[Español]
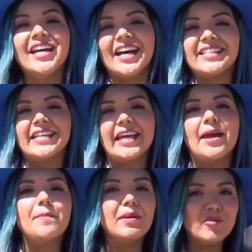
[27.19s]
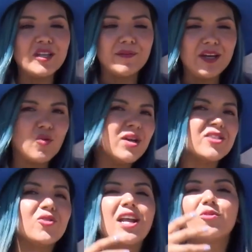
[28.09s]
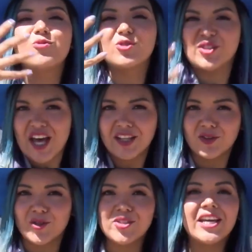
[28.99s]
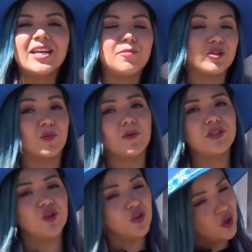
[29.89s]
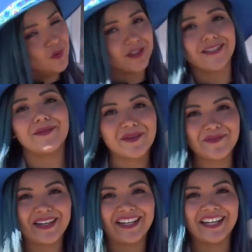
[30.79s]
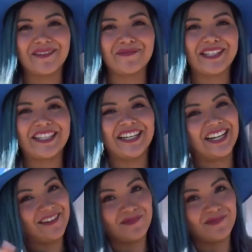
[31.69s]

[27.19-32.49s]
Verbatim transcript: así que vamos a ver cuáles son algunos datos y por supuesto cómo es que se prepara la campechana.